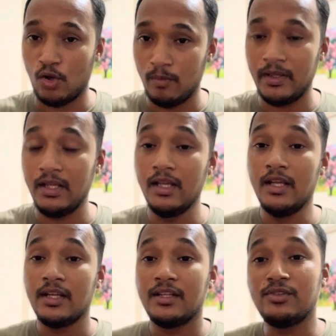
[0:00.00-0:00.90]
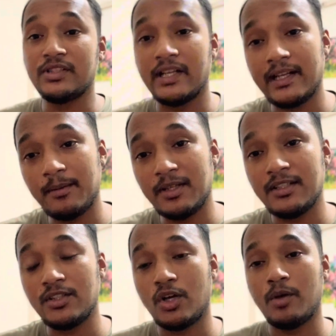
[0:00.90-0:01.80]
হবেই কিন্তু সেটা আবার
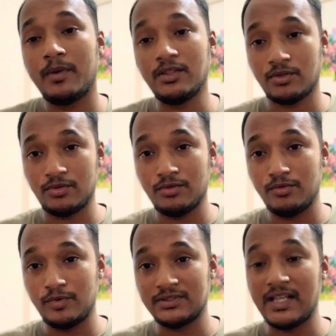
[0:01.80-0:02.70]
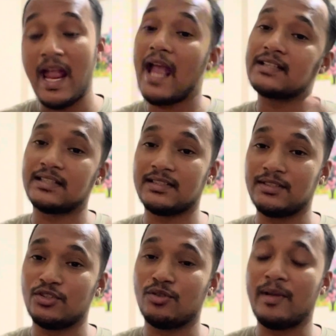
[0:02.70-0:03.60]
দিতে হবে যতটুকু বলছে একসাথে
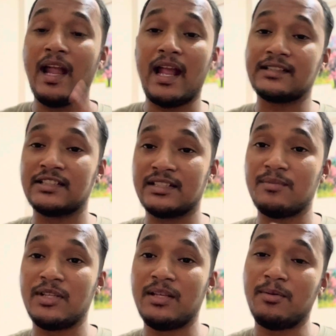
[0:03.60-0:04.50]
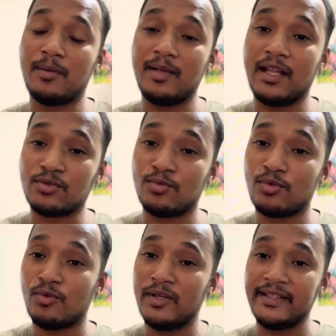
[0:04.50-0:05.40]
দিতে হবে একসাথে আমি কিভাবে এত বড়
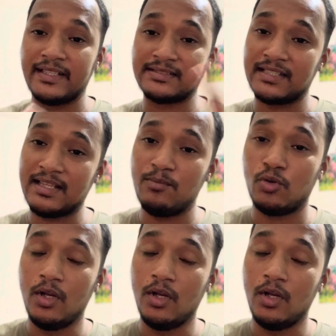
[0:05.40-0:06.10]
হোল্ডিং ট্যাক্সটা দিব